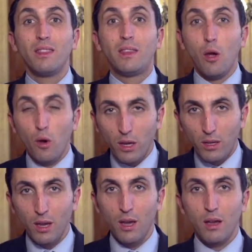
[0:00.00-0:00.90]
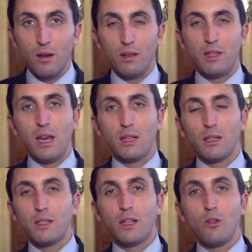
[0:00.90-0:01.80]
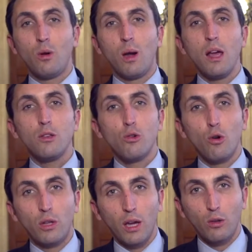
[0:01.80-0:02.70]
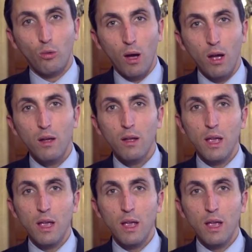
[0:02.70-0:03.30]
théorique euh, d'électricité nucléaire sur le territoire